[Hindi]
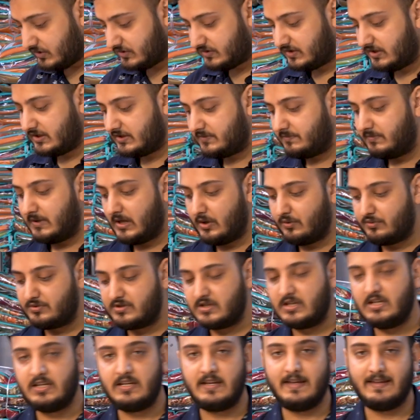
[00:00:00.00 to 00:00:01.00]
स्टिच ब्लाउज
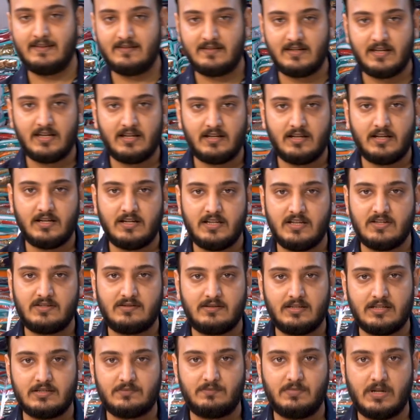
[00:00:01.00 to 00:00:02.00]
की रेंज है रेडी
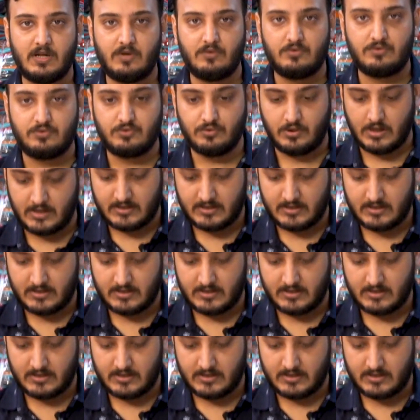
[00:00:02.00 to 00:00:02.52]
स्टिच ब्लाउज जो